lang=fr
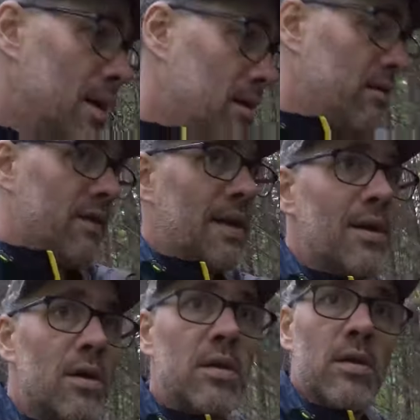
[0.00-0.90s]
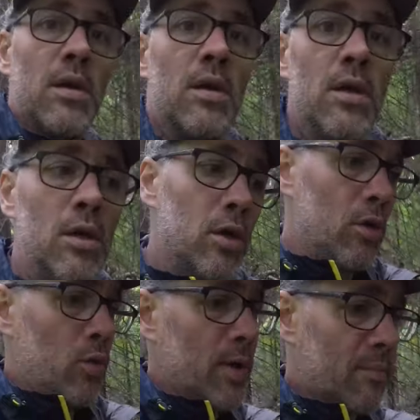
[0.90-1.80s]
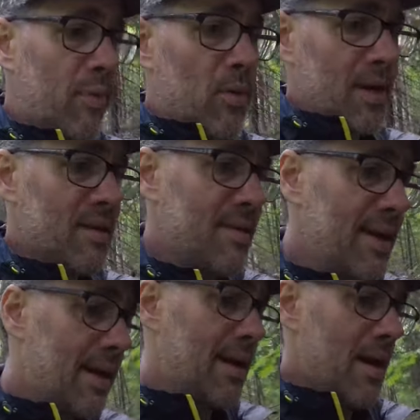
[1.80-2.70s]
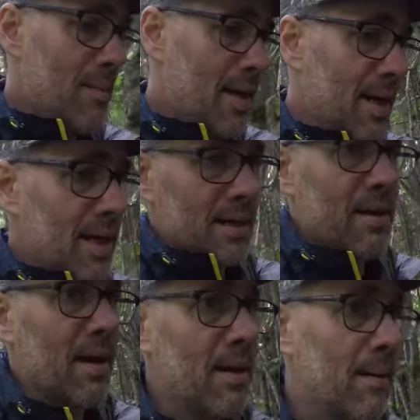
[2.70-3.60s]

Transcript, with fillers: Fait que là, un 8,5 km